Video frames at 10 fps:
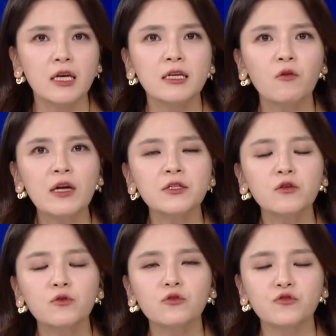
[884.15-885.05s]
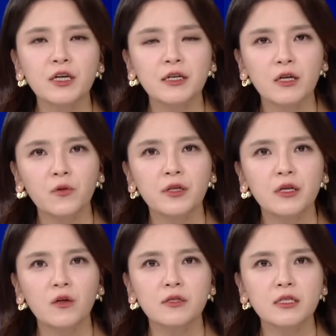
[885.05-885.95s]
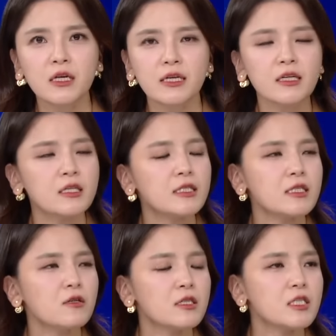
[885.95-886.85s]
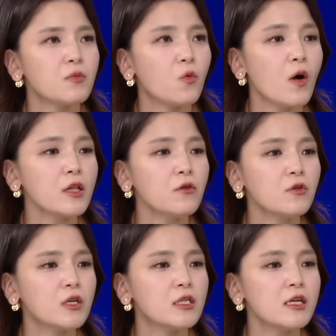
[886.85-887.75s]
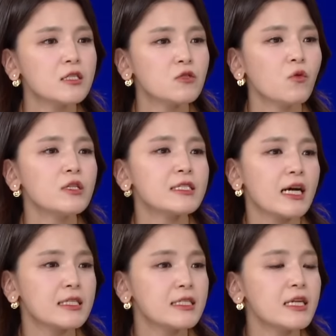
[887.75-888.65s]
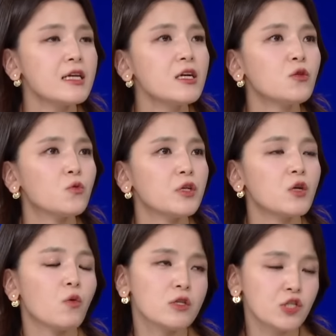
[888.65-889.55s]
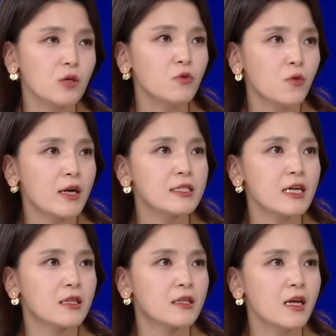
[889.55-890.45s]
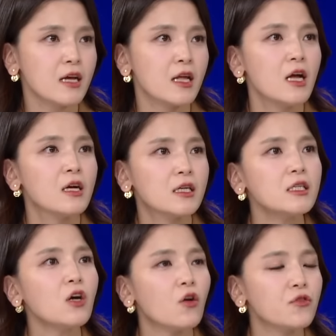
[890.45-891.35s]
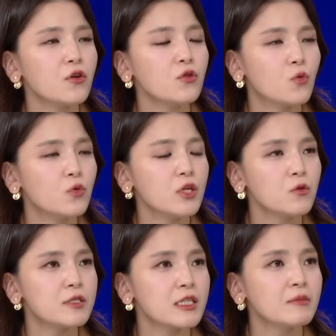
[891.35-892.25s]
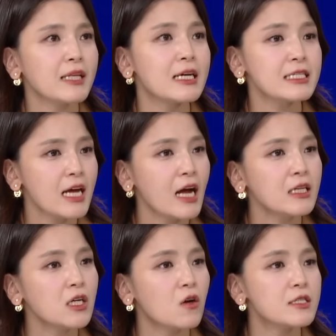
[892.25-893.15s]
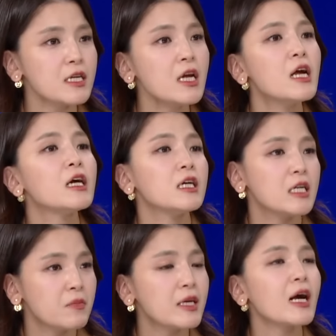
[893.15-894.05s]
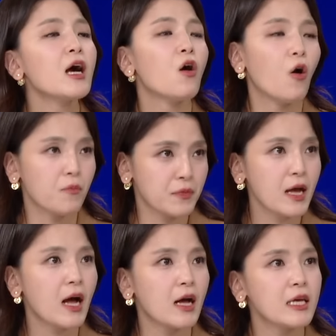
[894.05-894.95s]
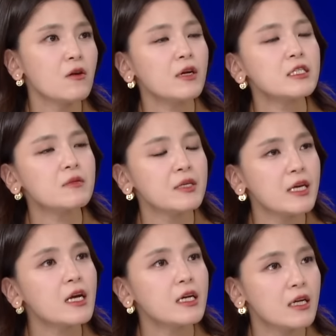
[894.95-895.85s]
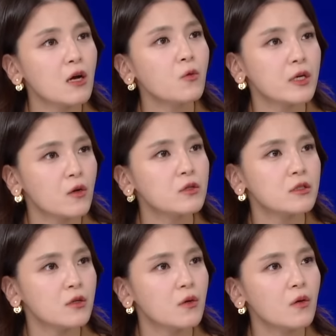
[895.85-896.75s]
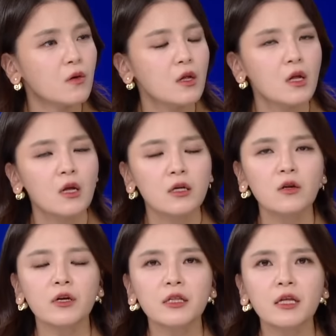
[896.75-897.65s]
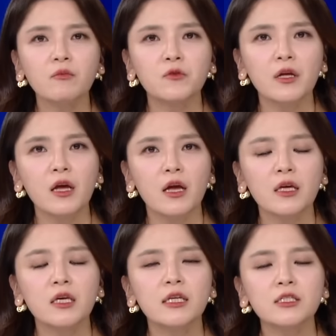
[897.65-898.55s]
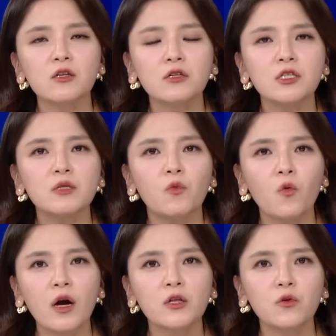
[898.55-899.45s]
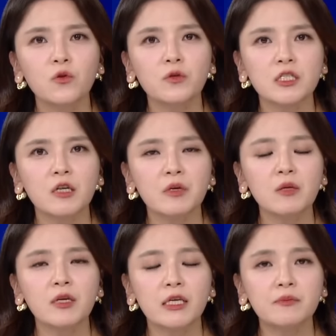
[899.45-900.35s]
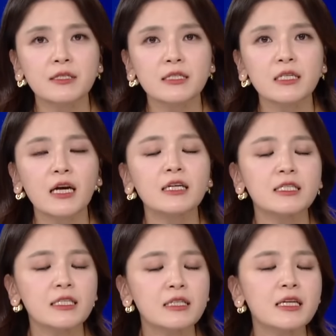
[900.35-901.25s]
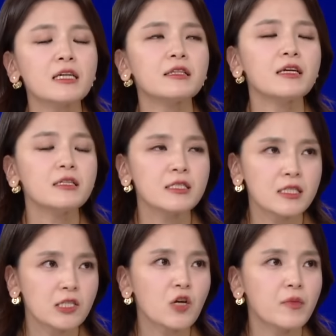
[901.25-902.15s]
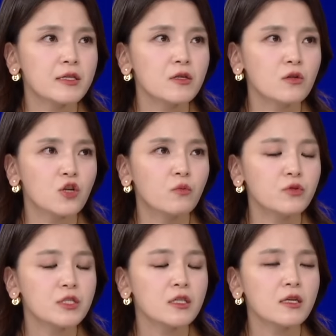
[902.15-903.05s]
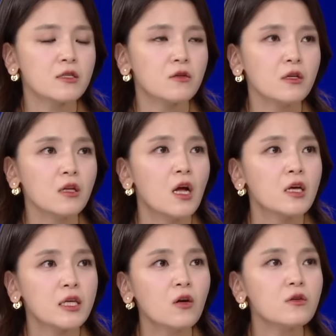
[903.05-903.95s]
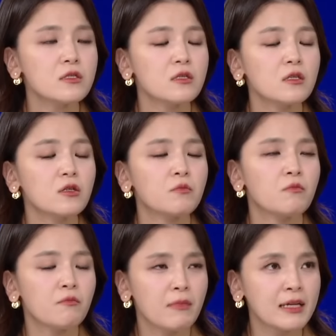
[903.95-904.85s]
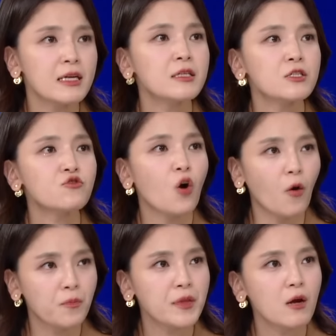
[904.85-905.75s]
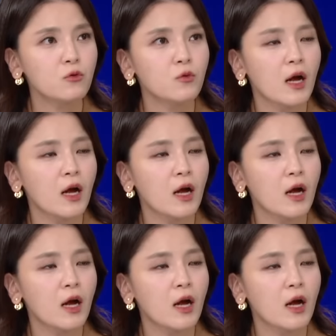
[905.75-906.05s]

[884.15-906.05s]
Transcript: 일관적으로 주장을 하고 있는 것이 일단 2025학년도 의대 증원 자체를 논의를 원점으로 하지 않는 한 그 어떤 논의도 지금 다시 하는 것이 의미가 없다. 이렇게 지금 이야기를 하고 있거든요. 그렇기 때문에 이 2025학년도 지금 이미 입시가 시작된 시점에서 정부 측에서는 이것은 받아들일 수 없다고 또